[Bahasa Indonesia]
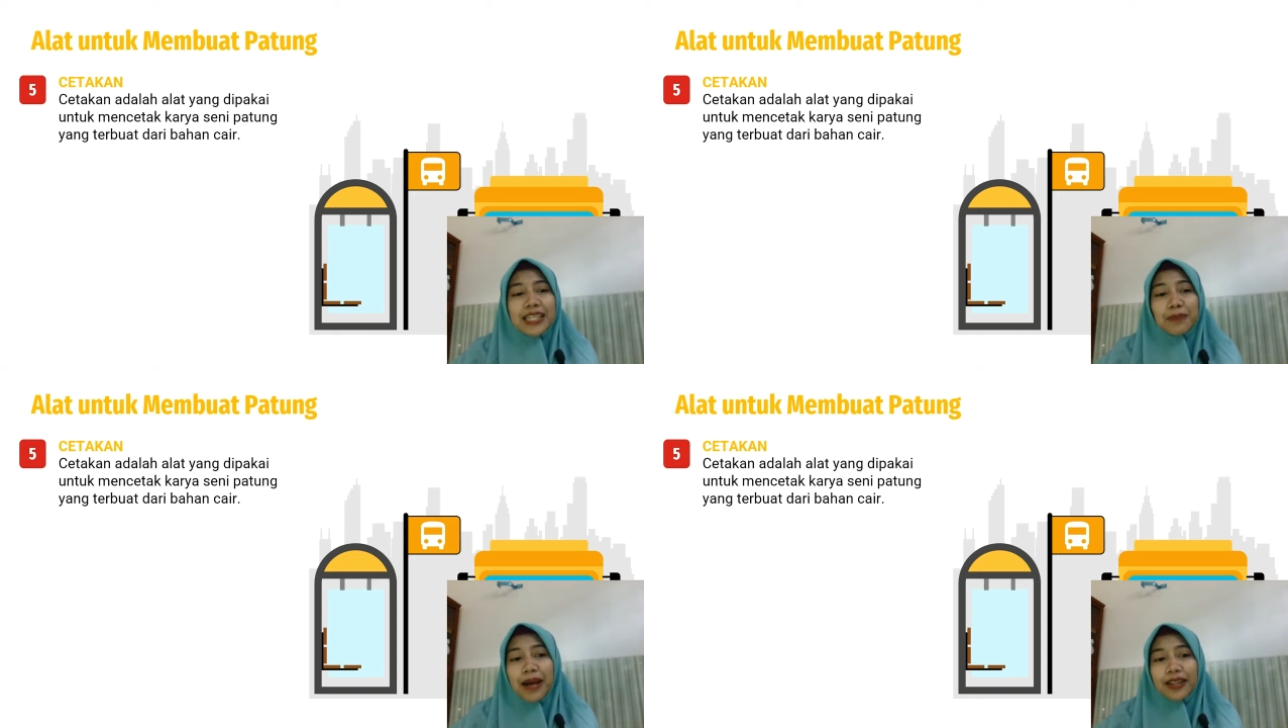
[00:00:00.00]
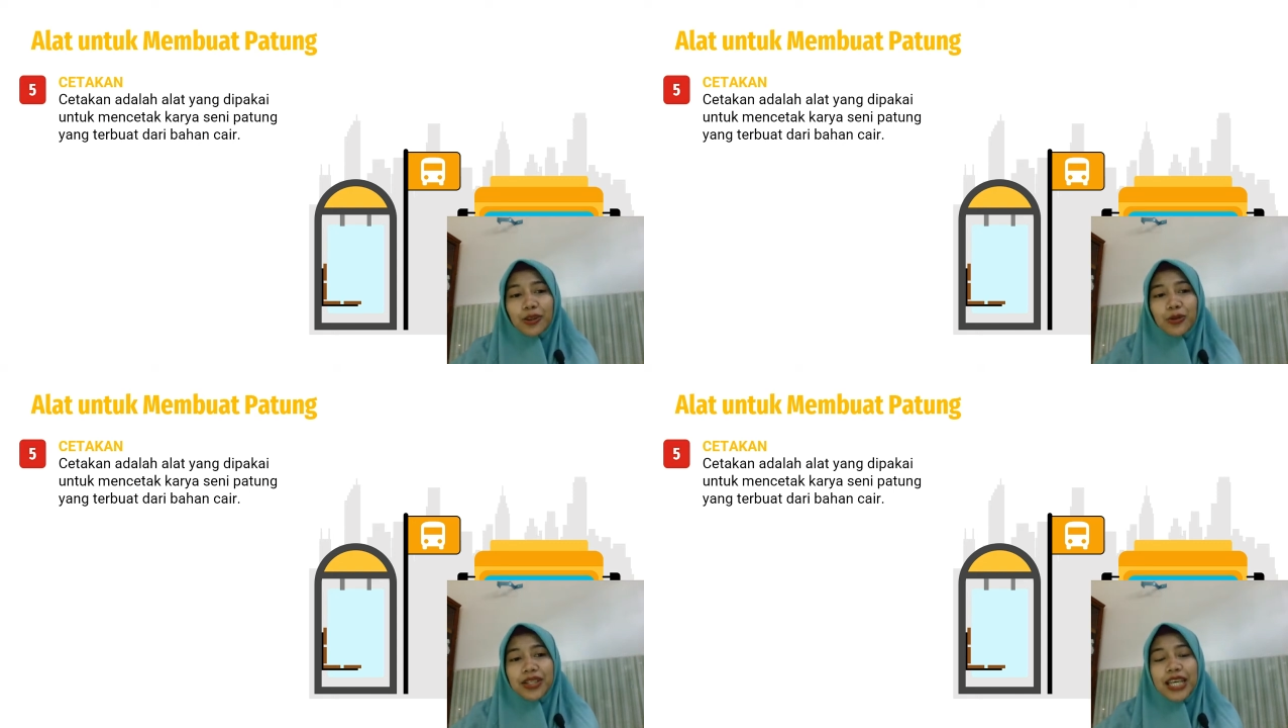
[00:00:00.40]

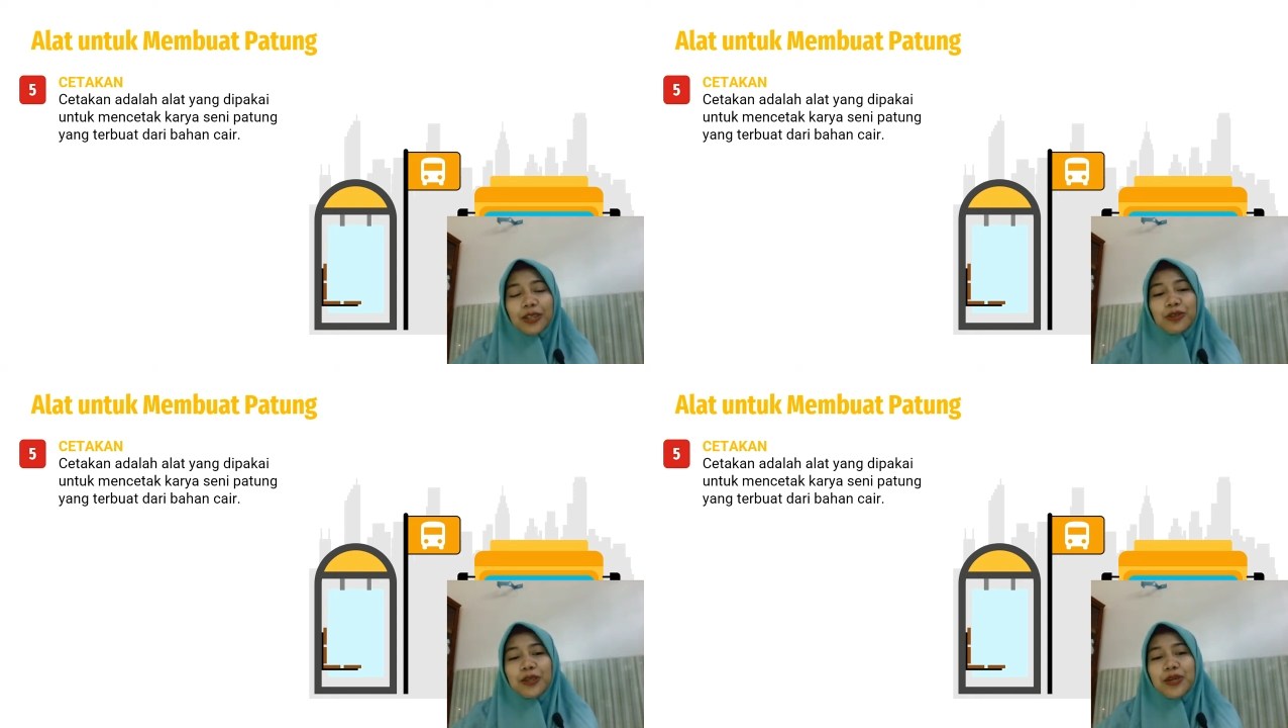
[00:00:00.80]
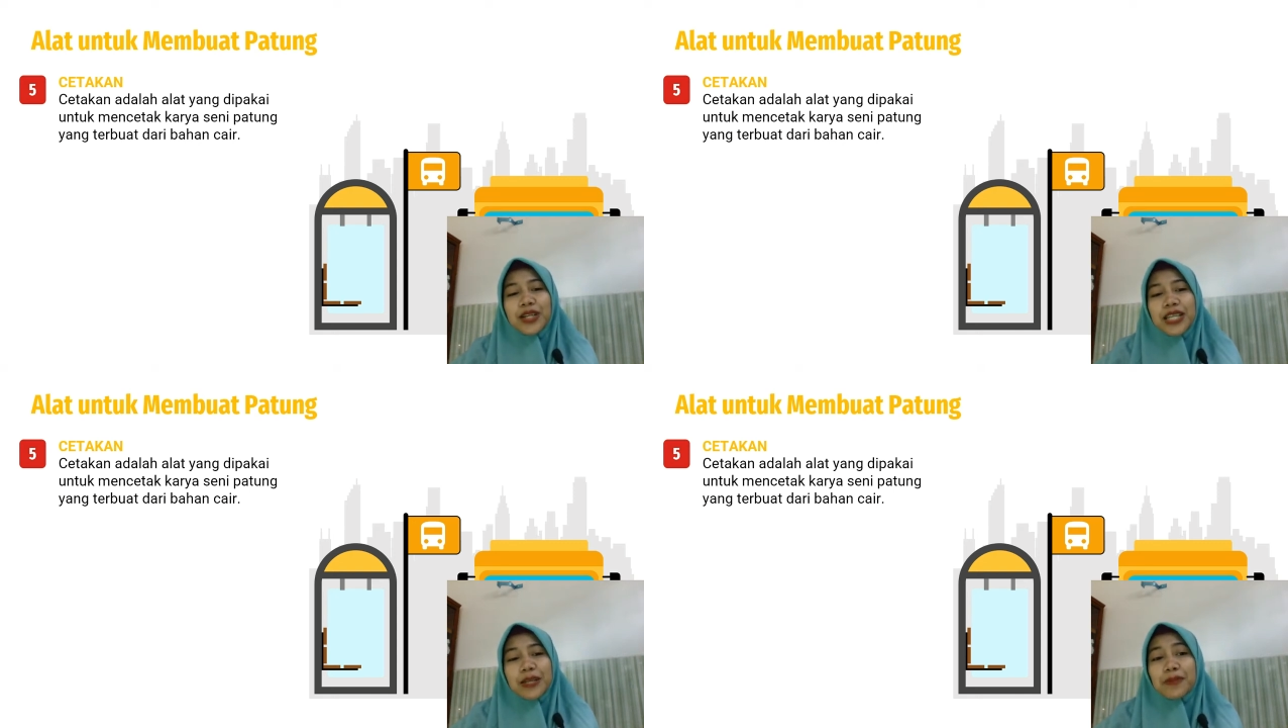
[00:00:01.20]
patung yaitu terbuat
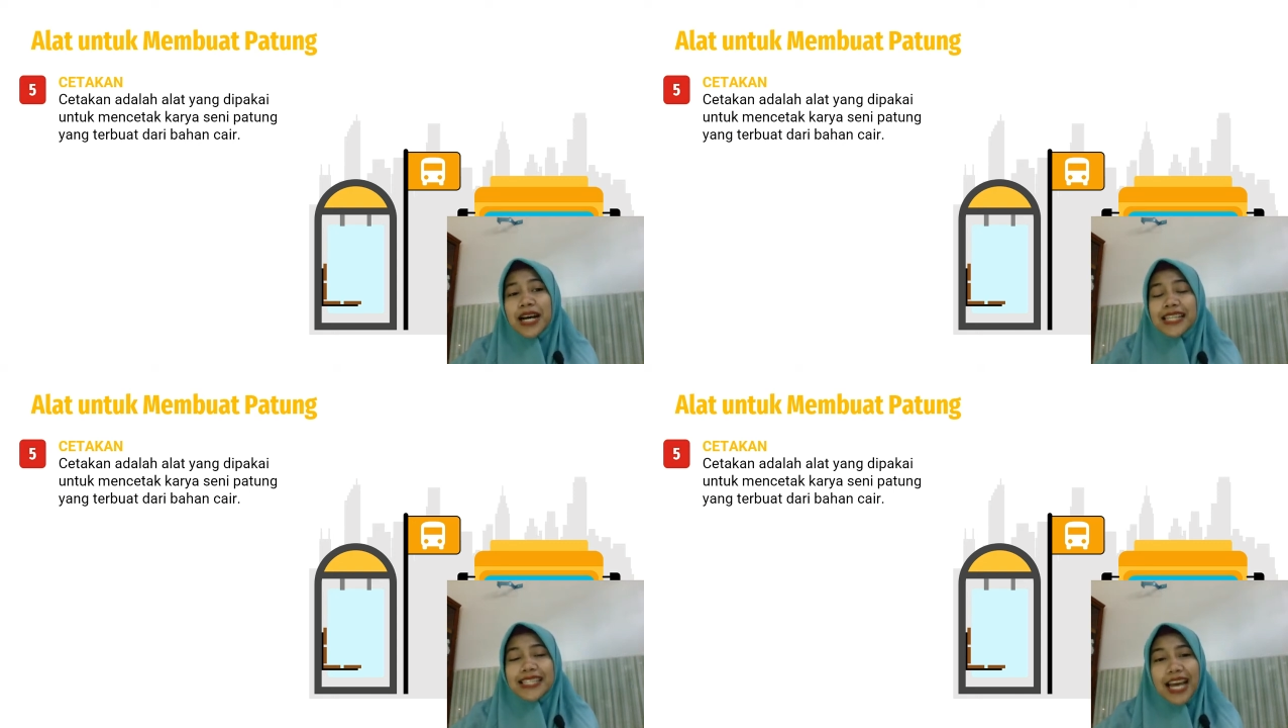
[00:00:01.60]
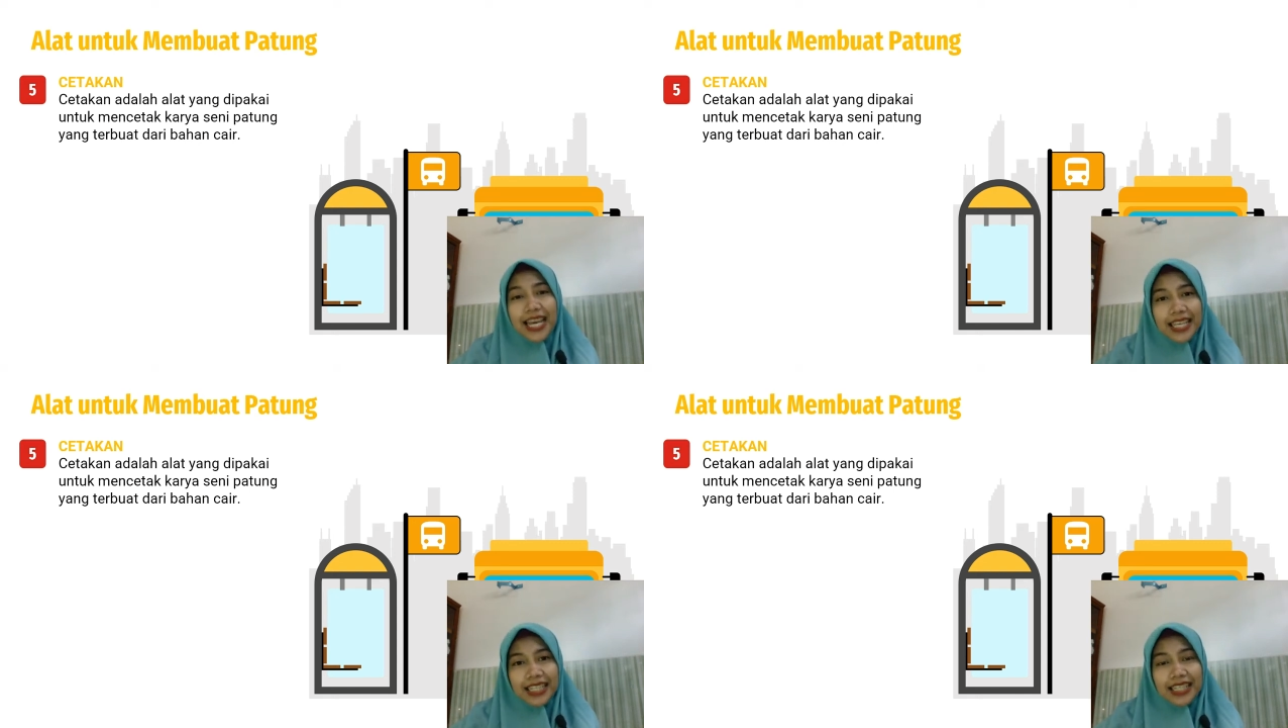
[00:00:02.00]
dari bahan
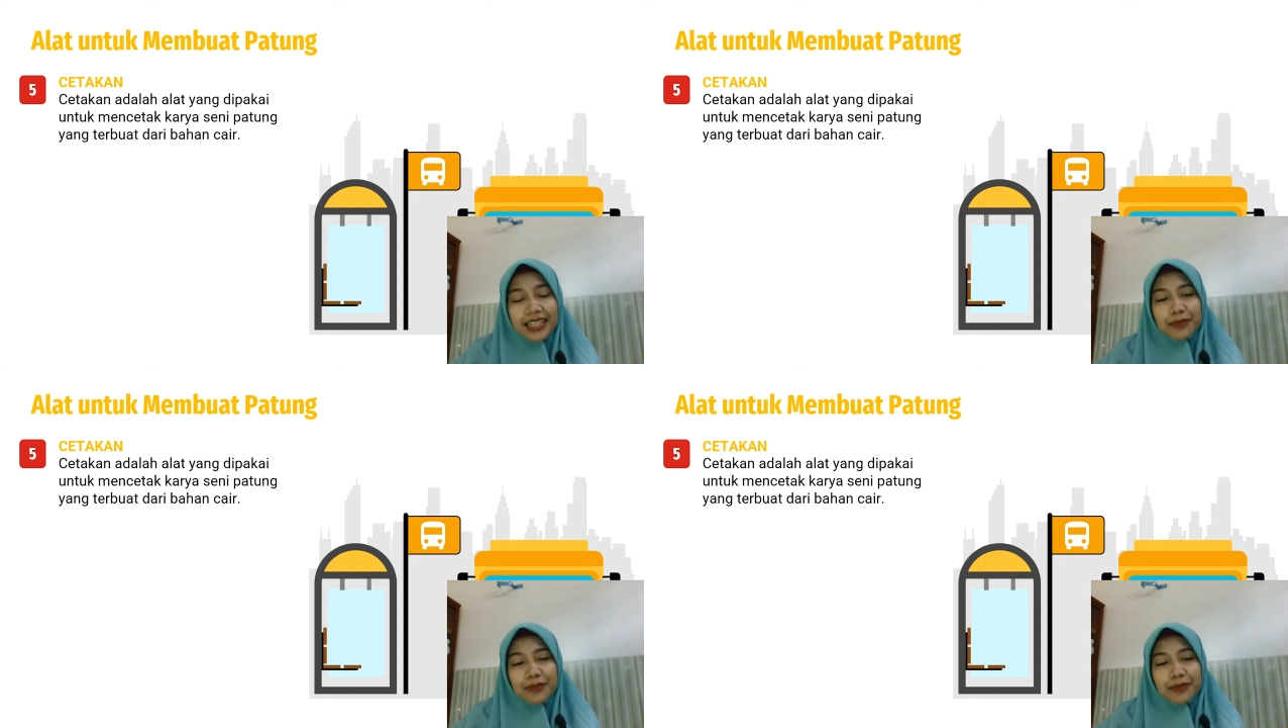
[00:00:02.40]
cair.